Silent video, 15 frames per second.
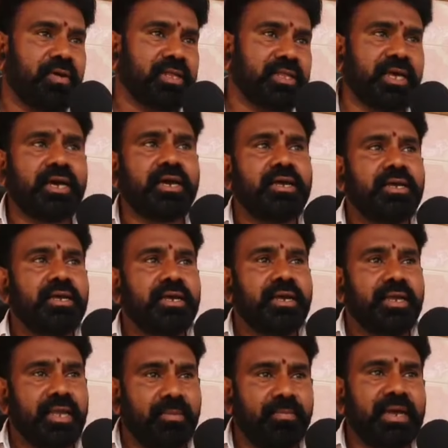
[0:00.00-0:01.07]
తర్వాత
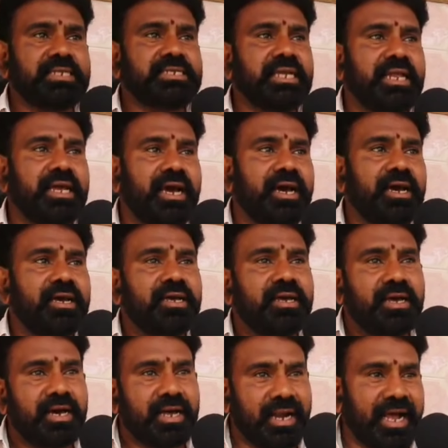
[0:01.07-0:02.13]
ఎమ్మెల్సీలుగా
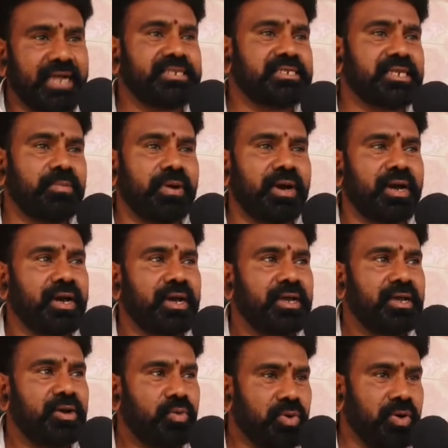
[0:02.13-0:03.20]
రాజ్యసభగా
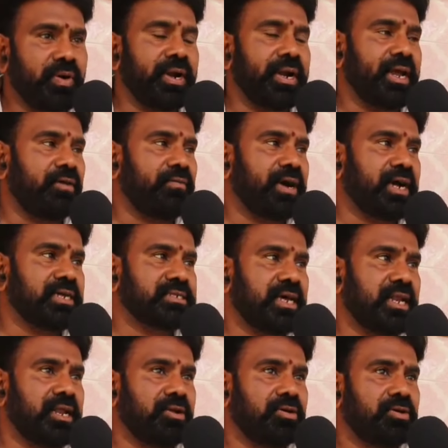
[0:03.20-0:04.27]
ఉన్నటువంటి
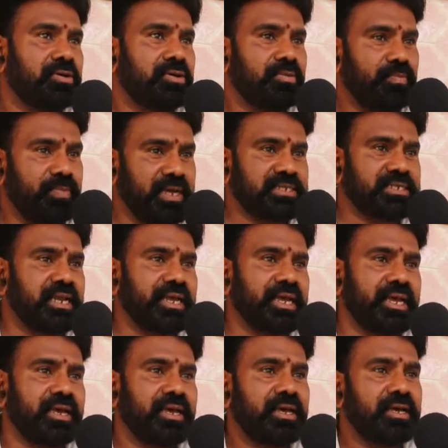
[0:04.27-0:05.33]
అవకాశాలను
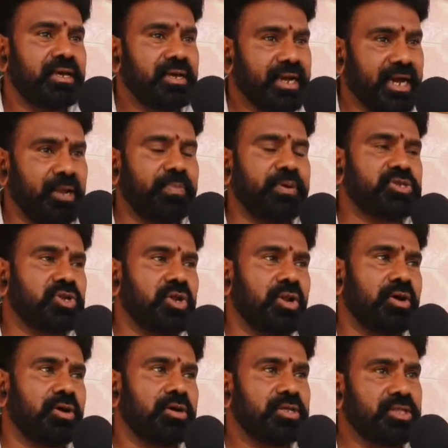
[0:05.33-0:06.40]
బీసీలకి
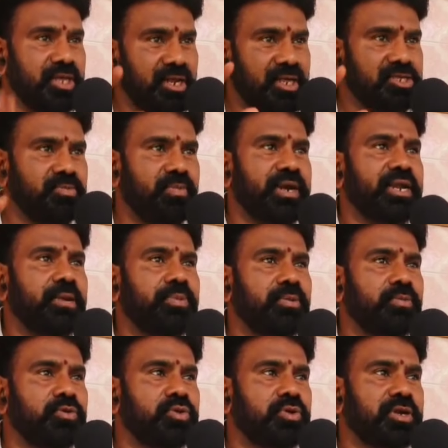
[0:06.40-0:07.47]
కల్పించడంలో తెలుగుదేశం పార్టీ
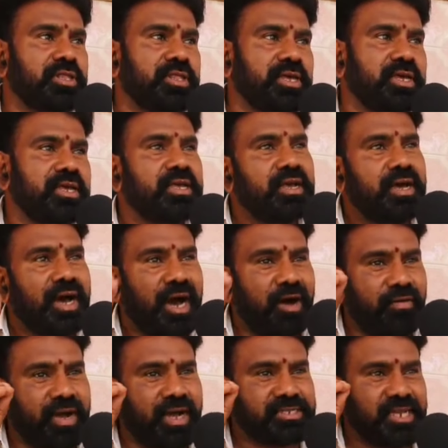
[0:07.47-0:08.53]
ఎప్పుడు ముందుంటుంది
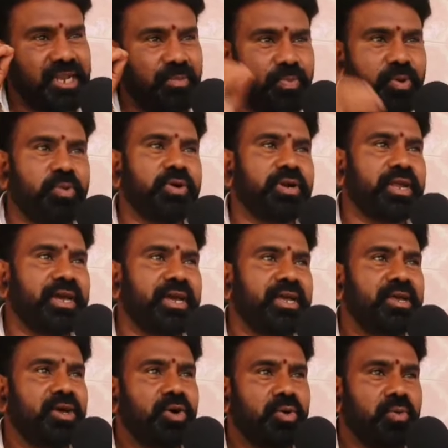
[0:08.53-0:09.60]
అవకాశాలు ఎప్పుడు ఉంటాయి
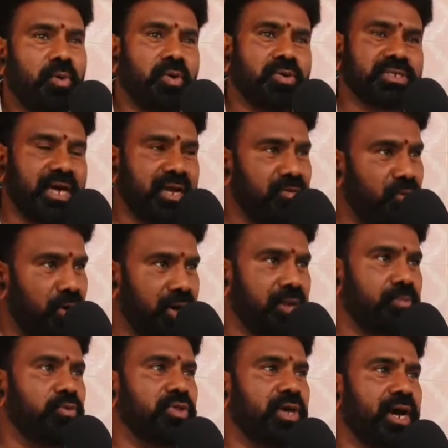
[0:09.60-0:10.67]
ఒకసారి
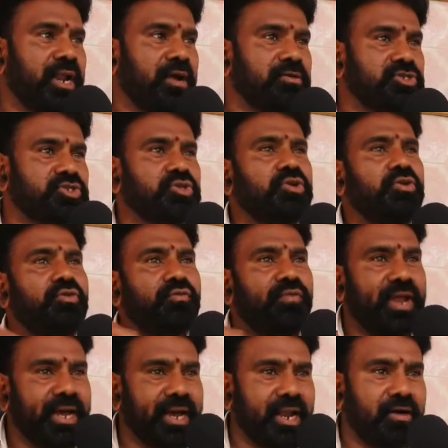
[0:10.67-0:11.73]
ఒకరికి ముందుగా రావచ్చు
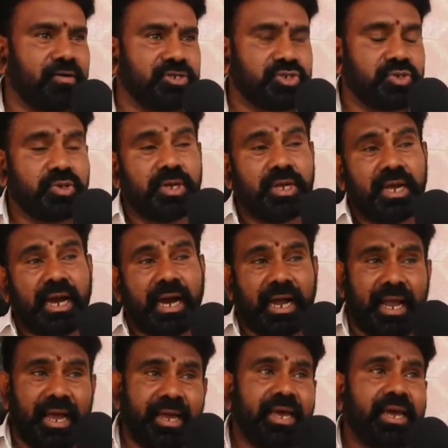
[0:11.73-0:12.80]
వెనక రావచ్చు
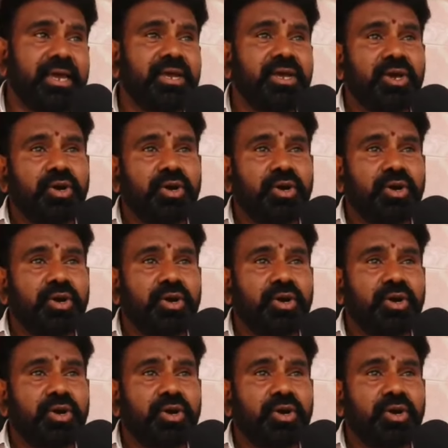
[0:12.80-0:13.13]
అలాగే